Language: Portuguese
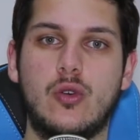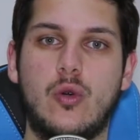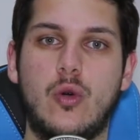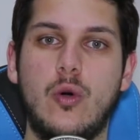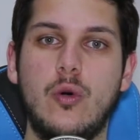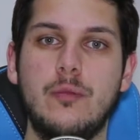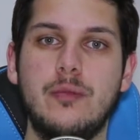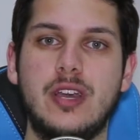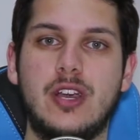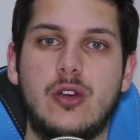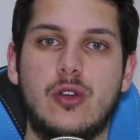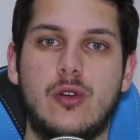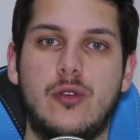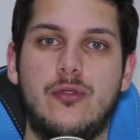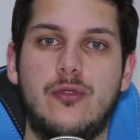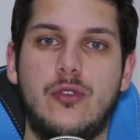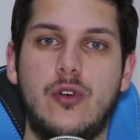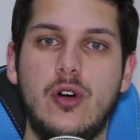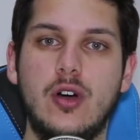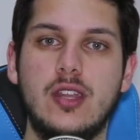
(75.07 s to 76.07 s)
com o
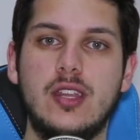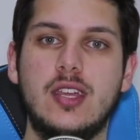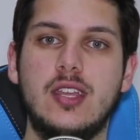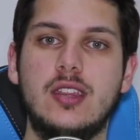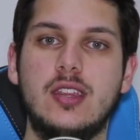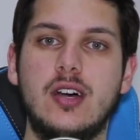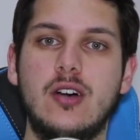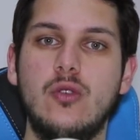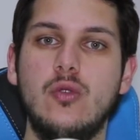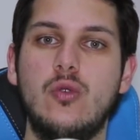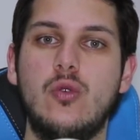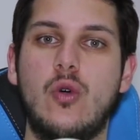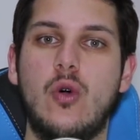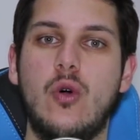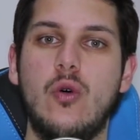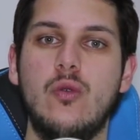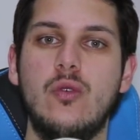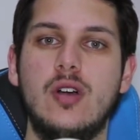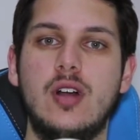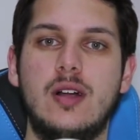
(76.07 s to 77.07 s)
microfone e não
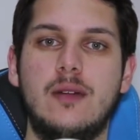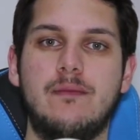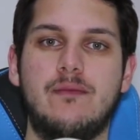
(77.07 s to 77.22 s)
com